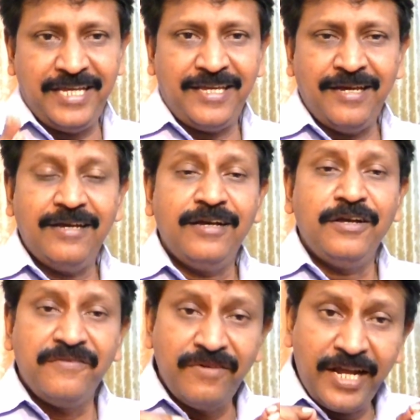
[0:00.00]
நீங்கள்
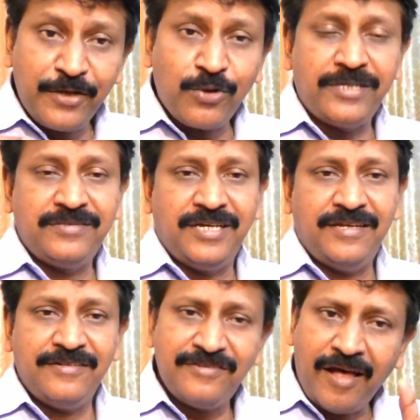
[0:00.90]
விலை குறைந்த
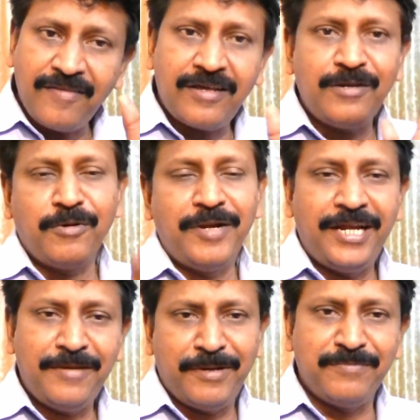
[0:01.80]
சாதாரண
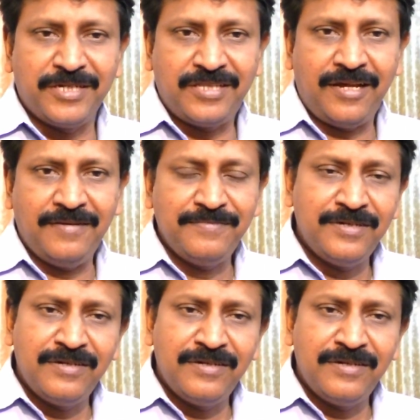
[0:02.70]
மொபைலையே பயன்படுத்தலாம்